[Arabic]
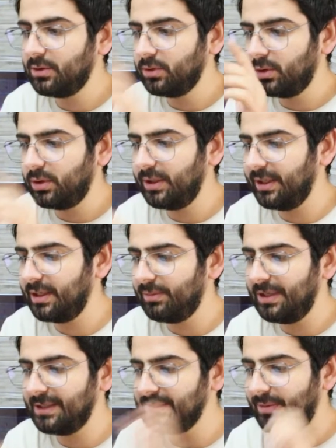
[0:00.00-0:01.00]
ندخل احنا
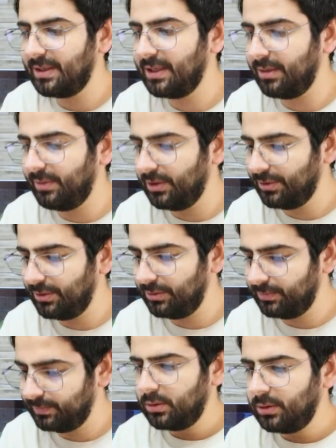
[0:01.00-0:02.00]
بالحساب اللي انا عملته
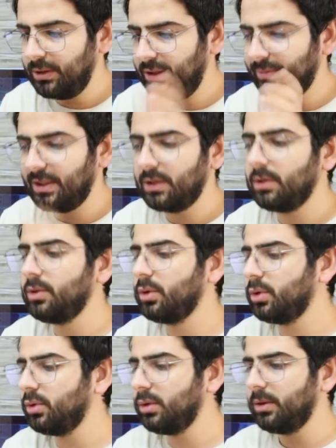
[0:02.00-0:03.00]
نعمل
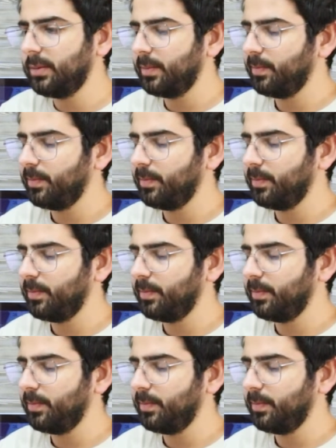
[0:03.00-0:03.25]
دخول